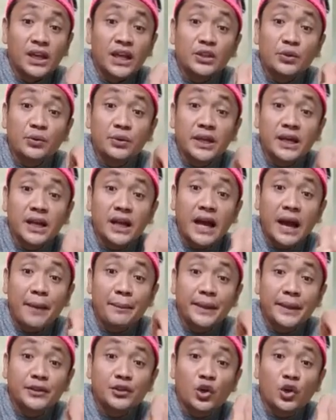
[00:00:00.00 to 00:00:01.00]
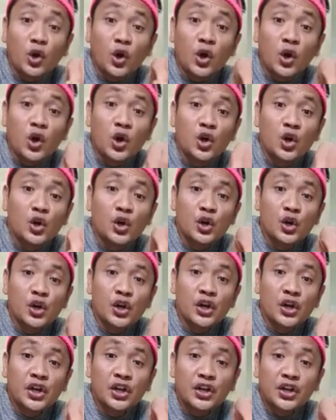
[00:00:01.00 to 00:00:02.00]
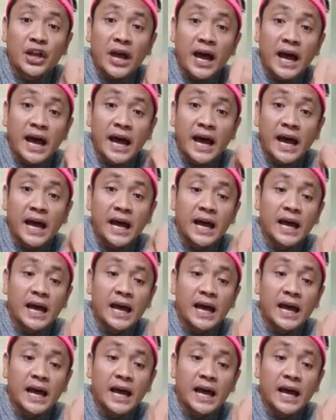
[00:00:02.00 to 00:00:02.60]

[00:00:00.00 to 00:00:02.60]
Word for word: itong ginagamit ko na